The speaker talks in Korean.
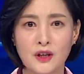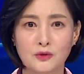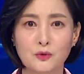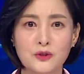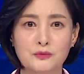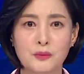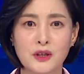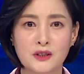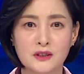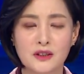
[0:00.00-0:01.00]
농지법의
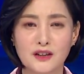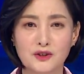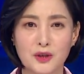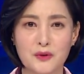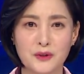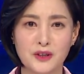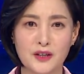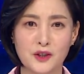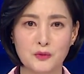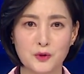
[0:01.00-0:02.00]
근간이 되면서
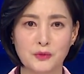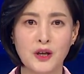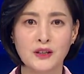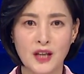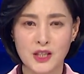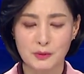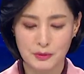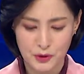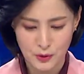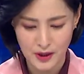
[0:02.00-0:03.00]
다시 한번 좀 다잡을
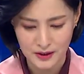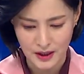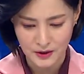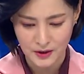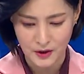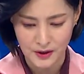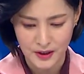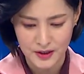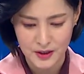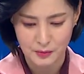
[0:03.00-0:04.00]
필요가 있다. 저희가
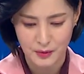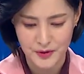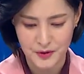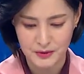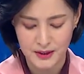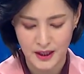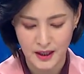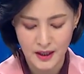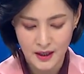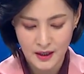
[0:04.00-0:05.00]
여기까지 짚어봤습니다.
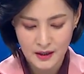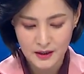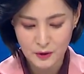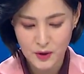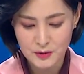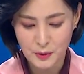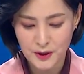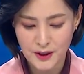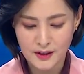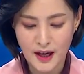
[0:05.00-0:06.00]
그리고
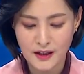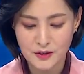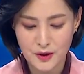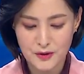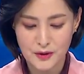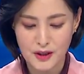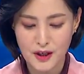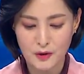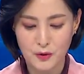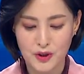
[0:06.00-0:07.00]
이번에 당정에서
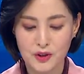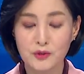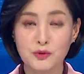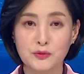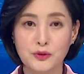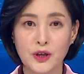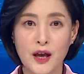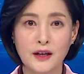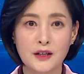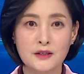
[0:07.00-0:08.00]
얘기하고 있는 부분,
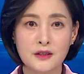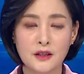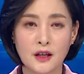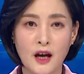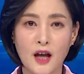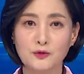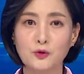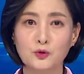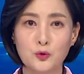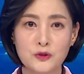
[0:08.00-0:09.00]
LH,
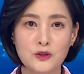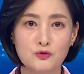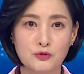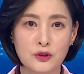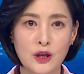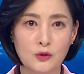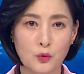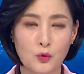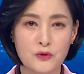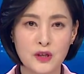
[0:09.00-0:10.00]

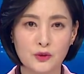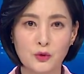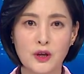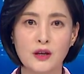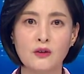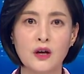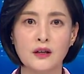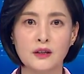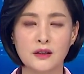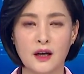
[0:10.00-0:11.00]
한국토지주택공사도
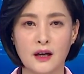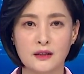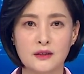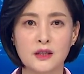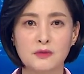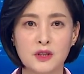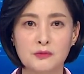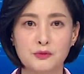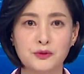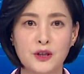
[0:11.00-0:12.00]
개혁하겠다. 지금 이
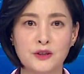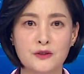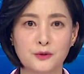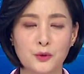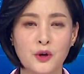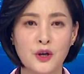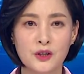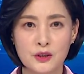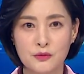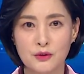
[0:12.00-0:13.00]
부분에 대해서도
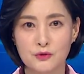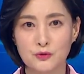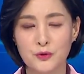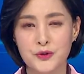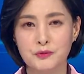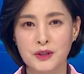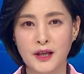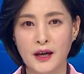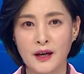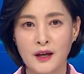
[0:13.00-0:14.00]
힘을 주고
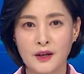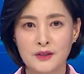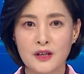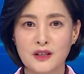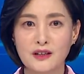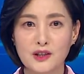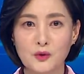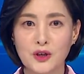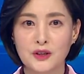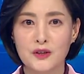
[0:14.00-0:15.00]
있습니다. 자세한
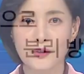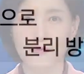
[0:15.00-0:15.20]
내용에 대해서